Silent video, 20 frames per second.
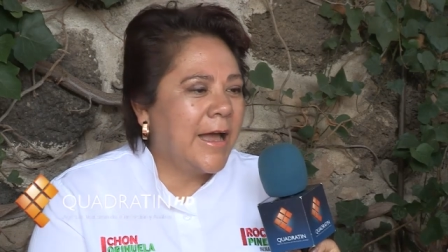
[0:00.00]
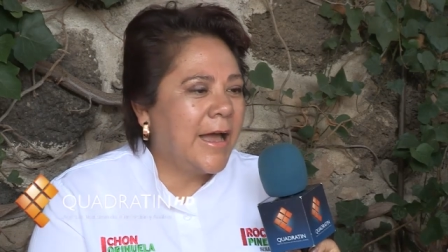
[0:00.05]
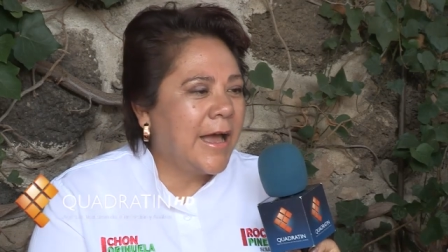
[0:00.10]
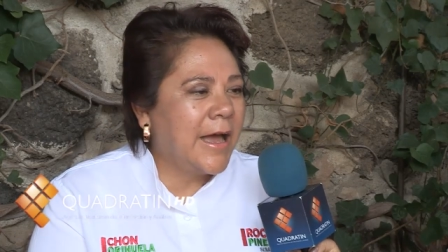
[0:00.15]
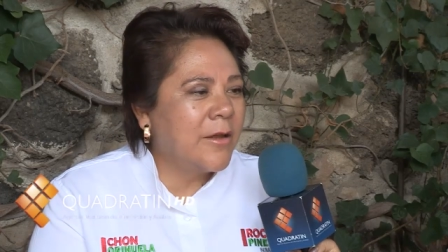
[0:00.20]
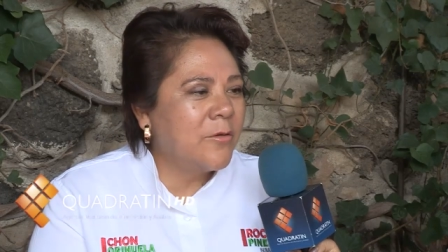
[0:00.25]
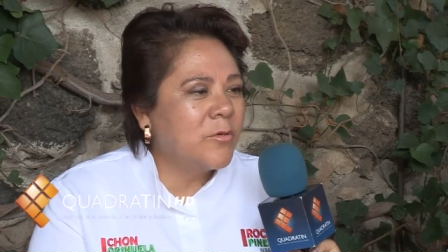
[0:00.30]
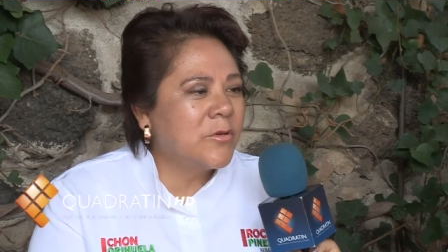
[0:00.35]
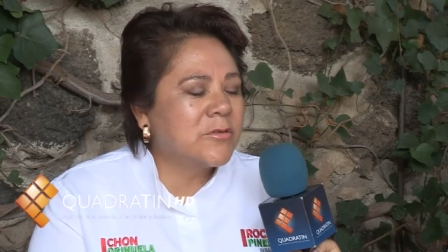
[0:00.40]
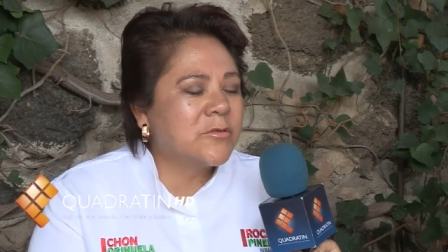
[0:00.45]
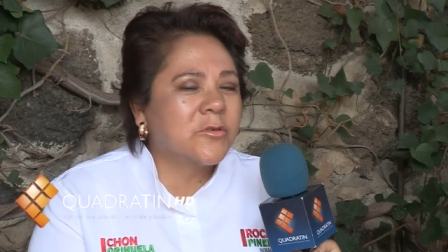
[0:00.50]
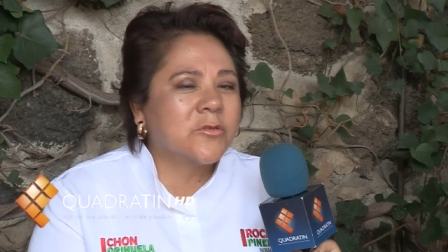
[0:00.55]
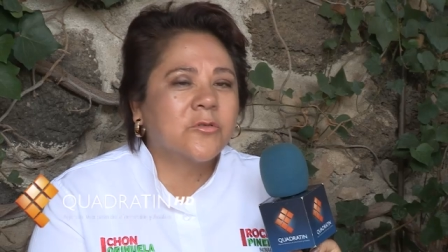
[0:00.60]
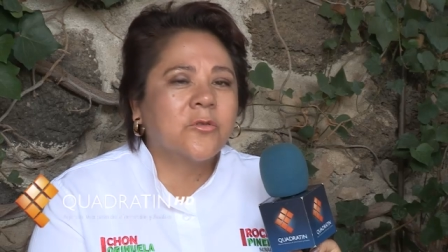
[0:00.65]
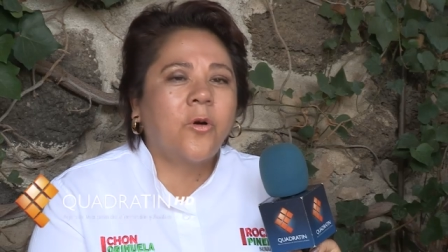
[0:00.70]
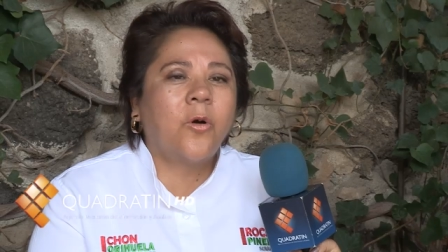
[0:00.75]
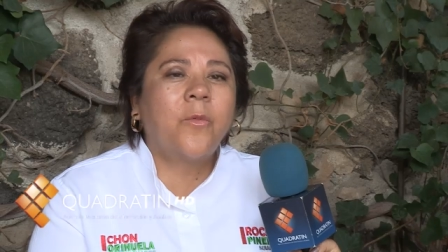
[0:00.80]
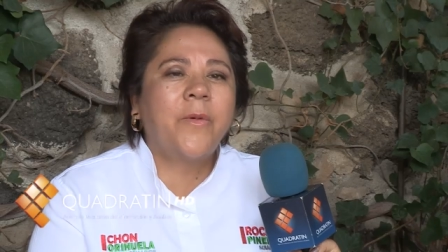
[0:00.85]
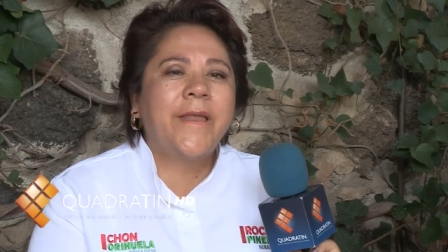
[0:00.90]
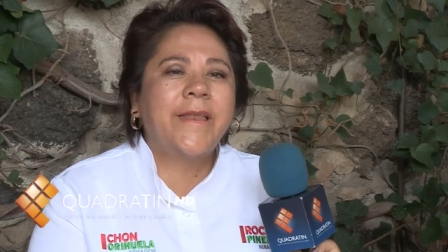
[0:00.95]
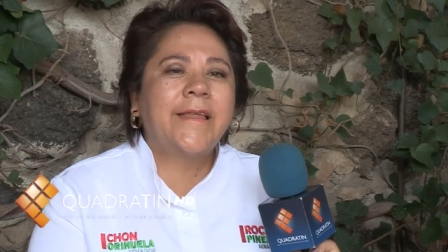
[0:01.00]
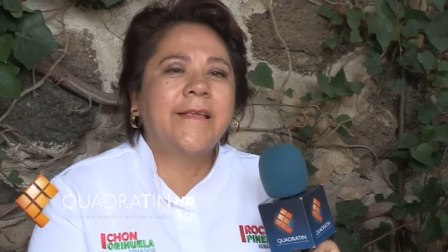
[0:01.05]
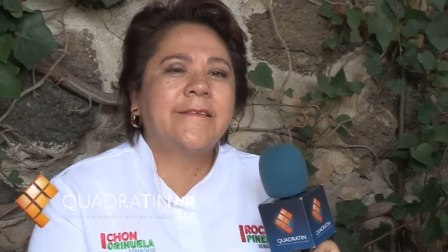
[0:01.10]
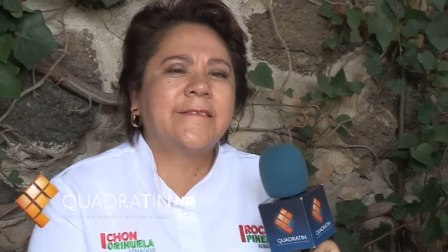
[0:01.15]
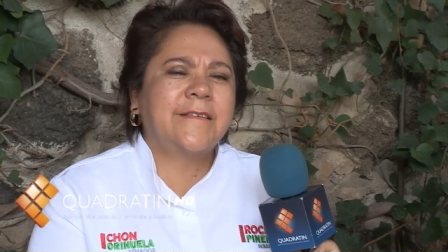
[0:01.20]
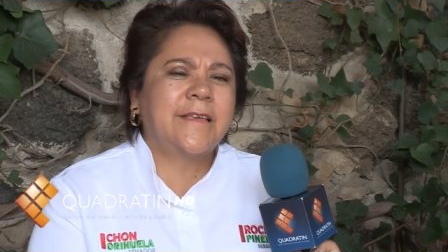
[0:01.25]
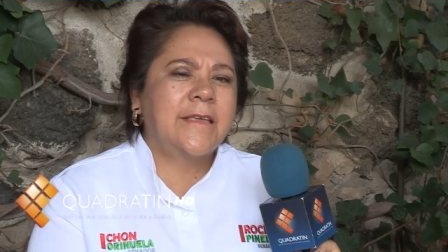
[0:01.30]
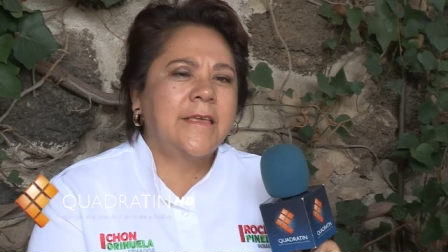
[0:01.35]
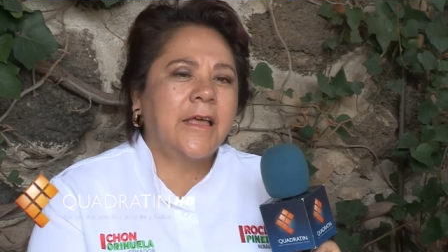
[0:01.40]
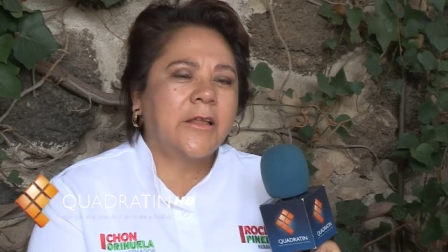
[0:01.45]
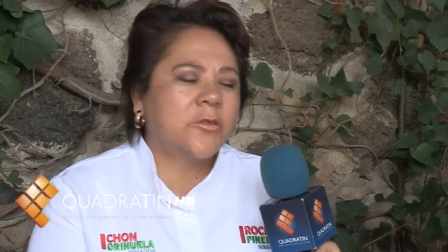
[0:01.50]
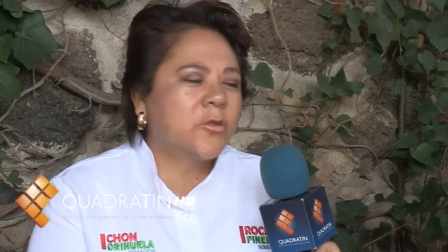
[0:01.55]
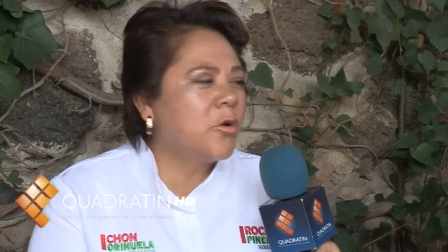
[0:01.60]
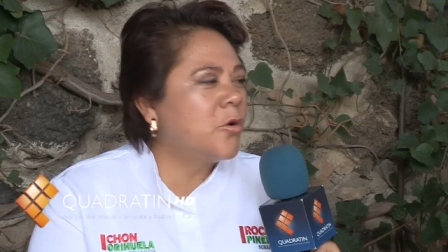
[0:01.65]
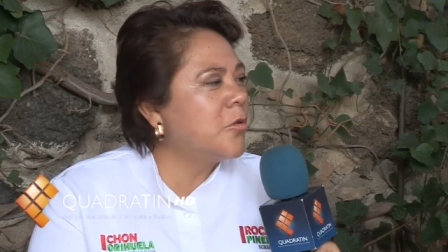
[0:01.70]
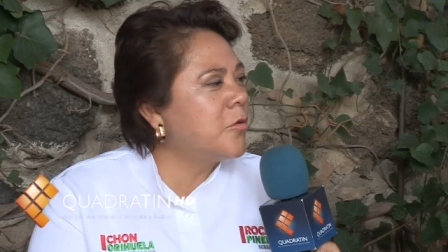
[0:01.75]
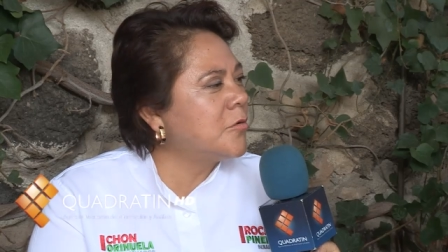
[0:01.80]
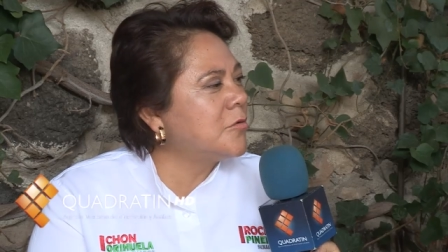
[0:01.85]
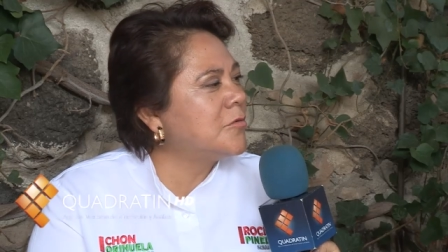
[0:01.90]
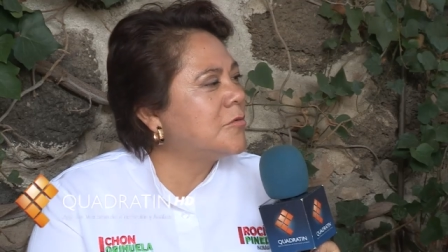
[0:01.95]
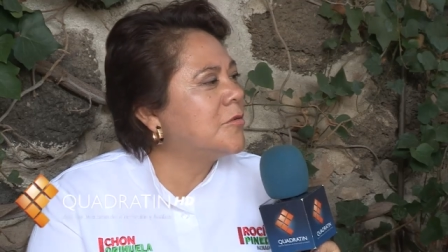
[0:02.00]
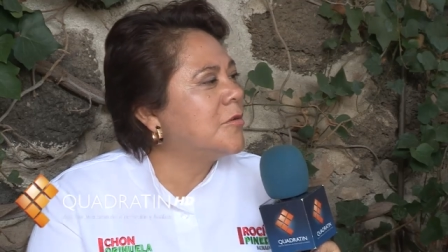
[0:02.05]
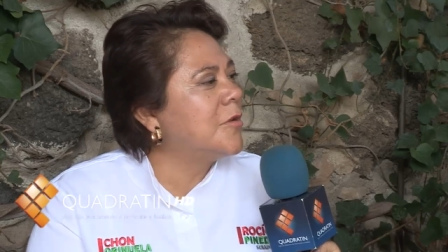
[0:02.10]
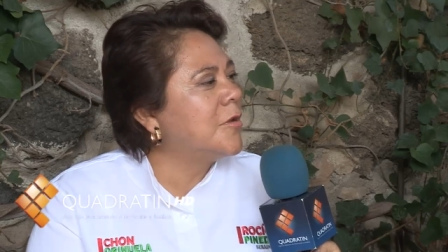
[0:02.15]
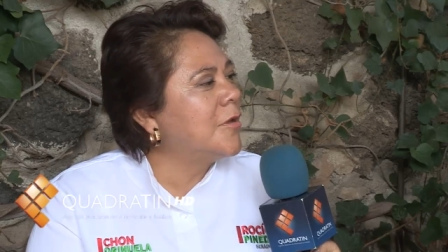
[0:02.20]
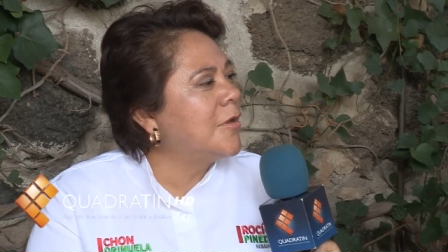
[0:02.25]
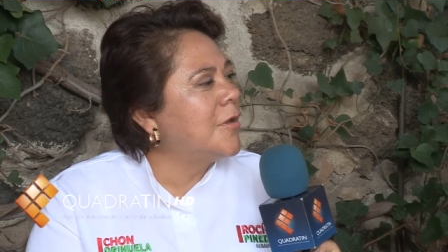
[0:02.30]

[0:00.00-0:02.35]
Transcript: a nuestros jóvenes y a todos